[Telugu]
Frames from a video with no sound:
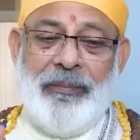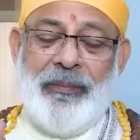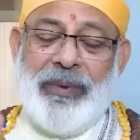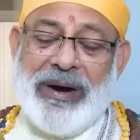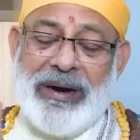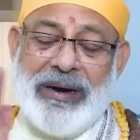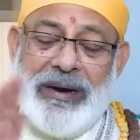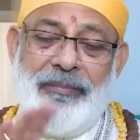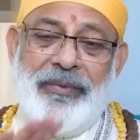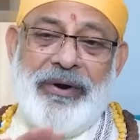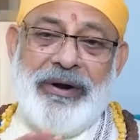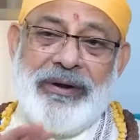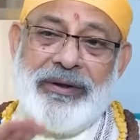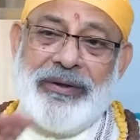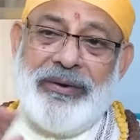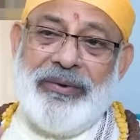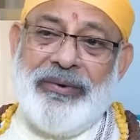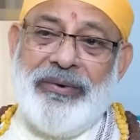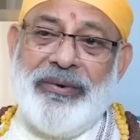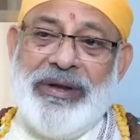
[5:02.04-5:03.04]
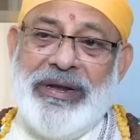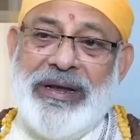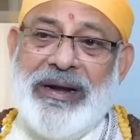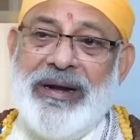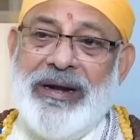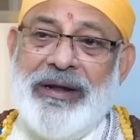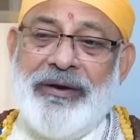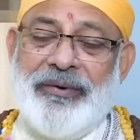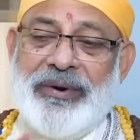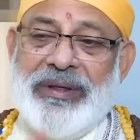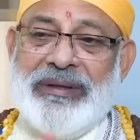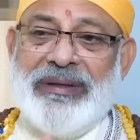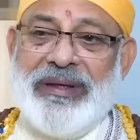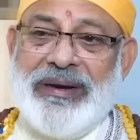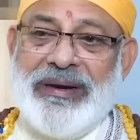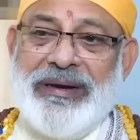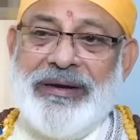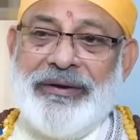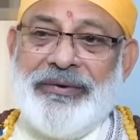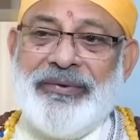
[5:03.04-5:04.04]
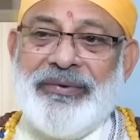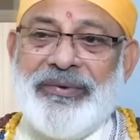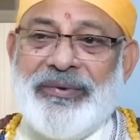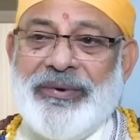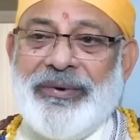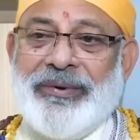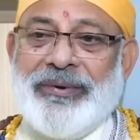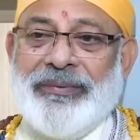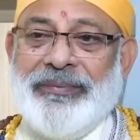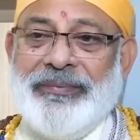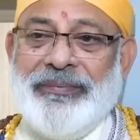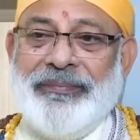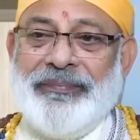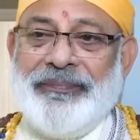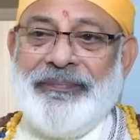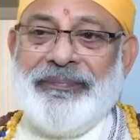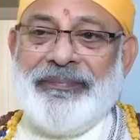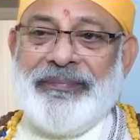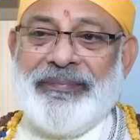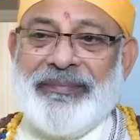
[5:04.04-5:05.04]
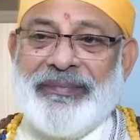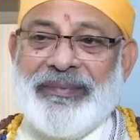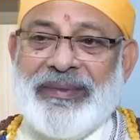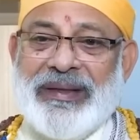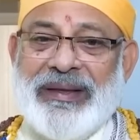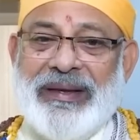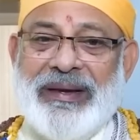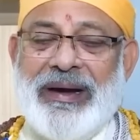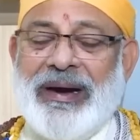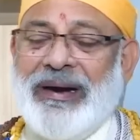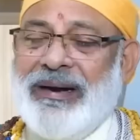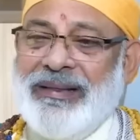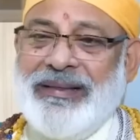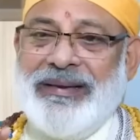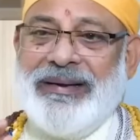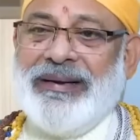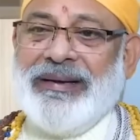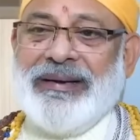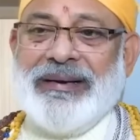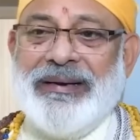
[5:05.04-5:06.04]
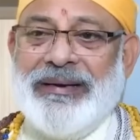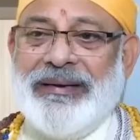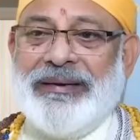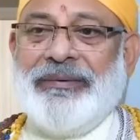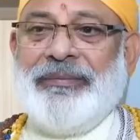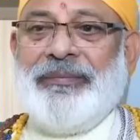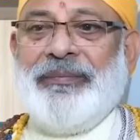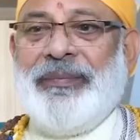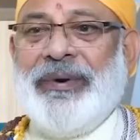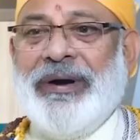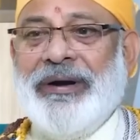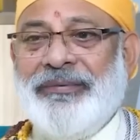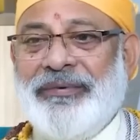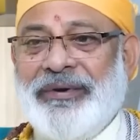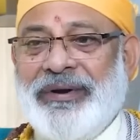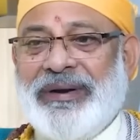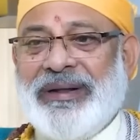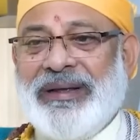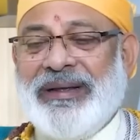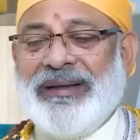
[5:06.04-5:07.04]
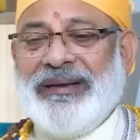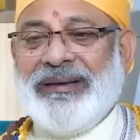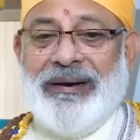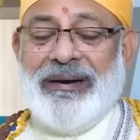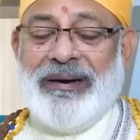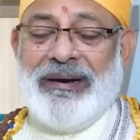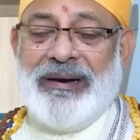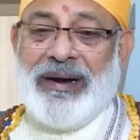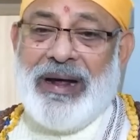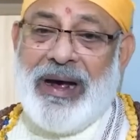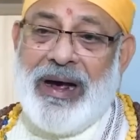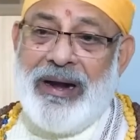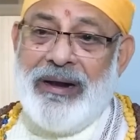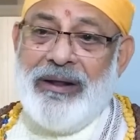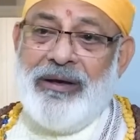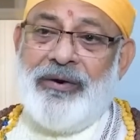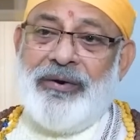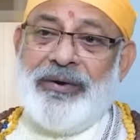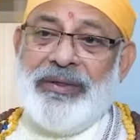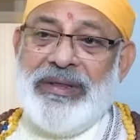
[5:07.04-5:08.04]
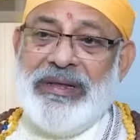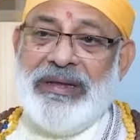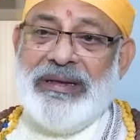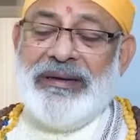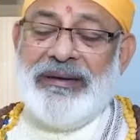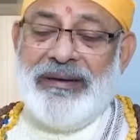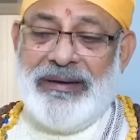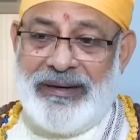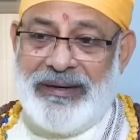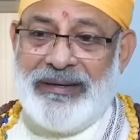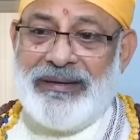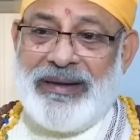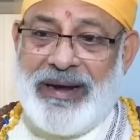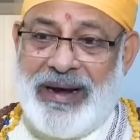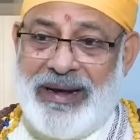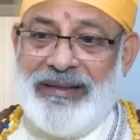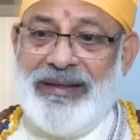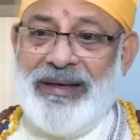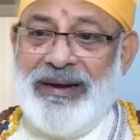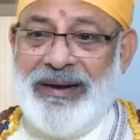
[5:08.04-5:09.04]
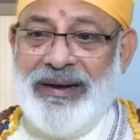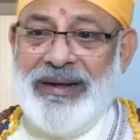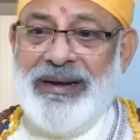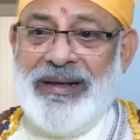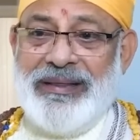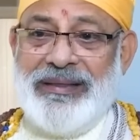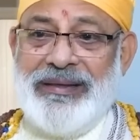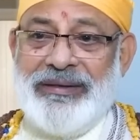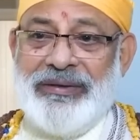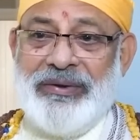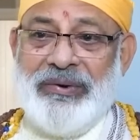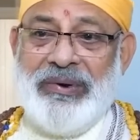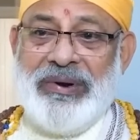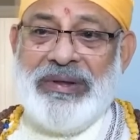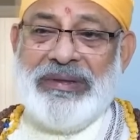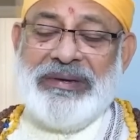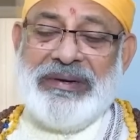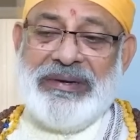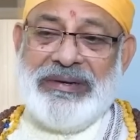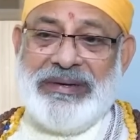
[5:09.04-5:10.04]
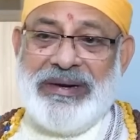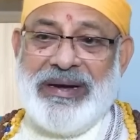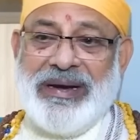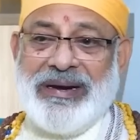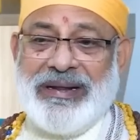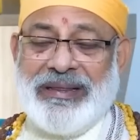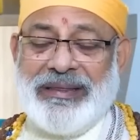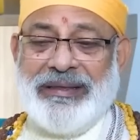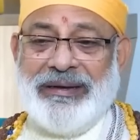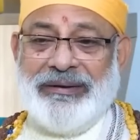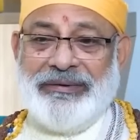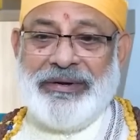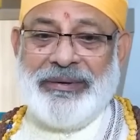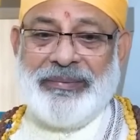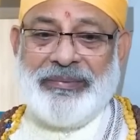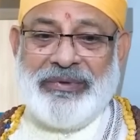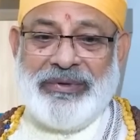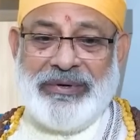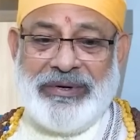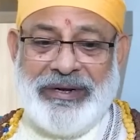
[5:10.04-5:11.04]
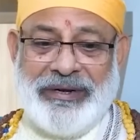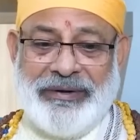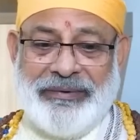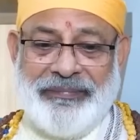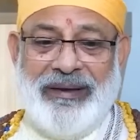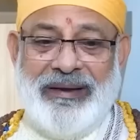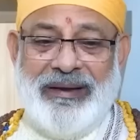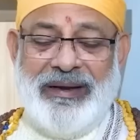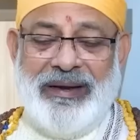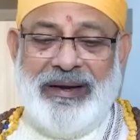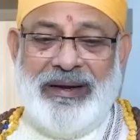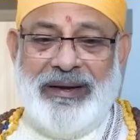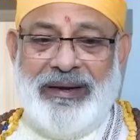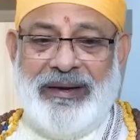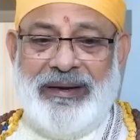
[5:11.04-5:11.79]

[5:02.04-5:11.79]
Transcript: పక్క బట్టలు ఇవన్నీ కూడా సరిగ్గా చూసుకోరు అడ్డదిడ్డంగా పడి ఉంటాయి నాలుగవది అంటే సాధారణంగా తీసుకోవాల్సిన జాగ్రత్తలు చెప్తున్నాను ఈ